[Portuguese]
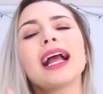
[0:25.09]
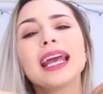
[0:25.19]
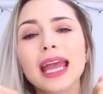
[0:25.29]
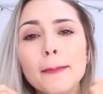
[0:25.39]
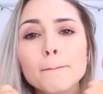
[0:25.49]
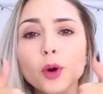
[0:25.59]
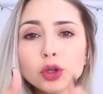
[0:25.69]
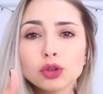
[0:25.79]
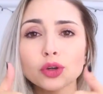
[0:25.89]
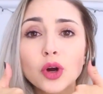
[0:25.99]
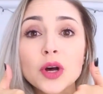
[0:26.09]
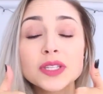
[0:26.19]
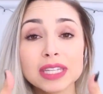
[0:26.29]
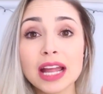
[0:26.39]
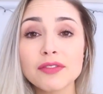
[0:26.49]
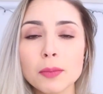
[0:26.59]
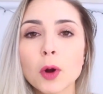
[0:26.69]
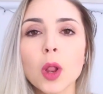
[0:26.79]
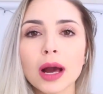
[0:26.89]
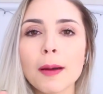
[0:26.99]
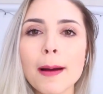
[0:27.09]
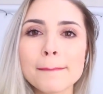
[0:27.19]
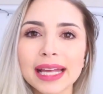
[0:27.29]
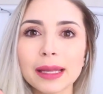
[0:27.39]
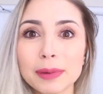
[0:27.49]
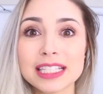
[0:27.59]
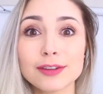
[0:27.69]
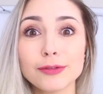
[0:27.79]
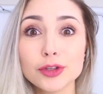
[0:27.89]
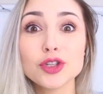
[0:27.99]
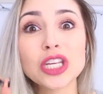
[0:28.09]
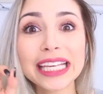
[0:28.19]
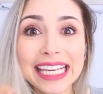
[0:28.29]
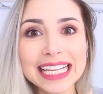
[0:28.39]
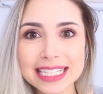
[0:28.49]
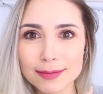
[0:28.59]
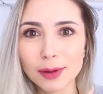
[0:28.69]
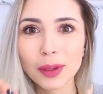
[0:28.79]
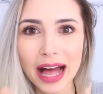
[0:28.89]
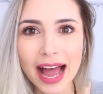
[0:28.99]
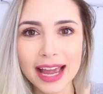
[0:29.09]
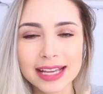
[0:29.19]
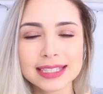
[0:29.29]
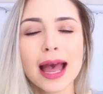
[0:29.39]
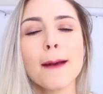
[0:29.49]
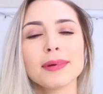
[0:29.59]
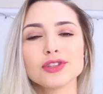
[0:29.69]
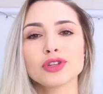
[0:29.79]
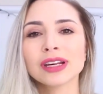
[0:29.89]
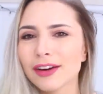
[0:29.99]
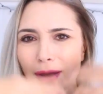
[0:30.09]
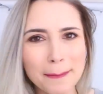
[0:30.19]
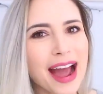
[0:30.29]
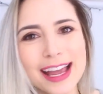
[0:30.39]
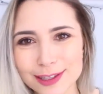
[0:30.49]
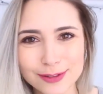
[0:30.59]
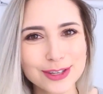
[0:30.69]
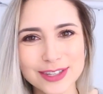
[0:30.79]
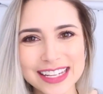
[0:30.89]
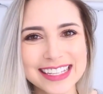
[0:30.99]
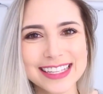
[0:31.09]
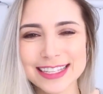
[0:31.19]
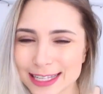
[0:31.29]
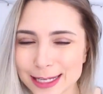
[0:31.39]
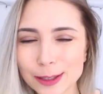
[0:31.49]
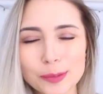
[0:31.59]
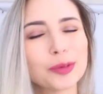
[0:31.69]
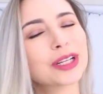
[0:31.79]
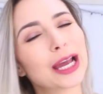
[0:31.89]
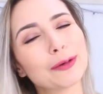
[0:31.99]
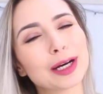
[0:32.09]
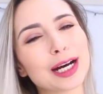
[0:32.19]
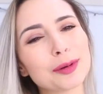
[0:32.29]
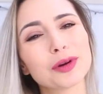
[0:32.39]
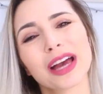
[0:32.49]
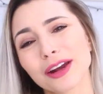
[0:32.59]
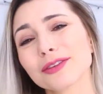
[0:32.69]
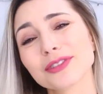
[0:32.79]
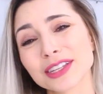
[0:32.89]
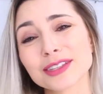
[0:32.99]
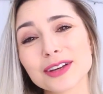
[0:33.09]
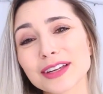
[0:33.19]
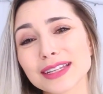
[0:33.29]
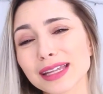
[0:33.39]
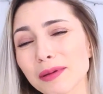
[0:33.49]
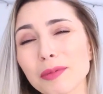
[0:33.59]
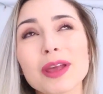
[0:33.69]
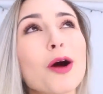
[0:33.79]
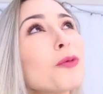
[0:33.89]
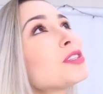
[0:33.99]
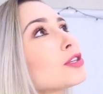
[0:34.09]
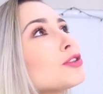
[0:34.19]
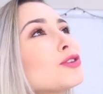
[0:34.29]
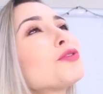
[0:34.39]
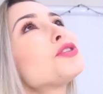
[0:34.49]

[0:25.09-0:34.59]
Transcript: cliquem muito no gostei, vamos colocar uma meta pra esse vídeo de 15 mil likes pra gente gravar gravar mais vídeos nesse estilo, porque eu amo. Eu quero que vocês gostem também, porque é um estilo de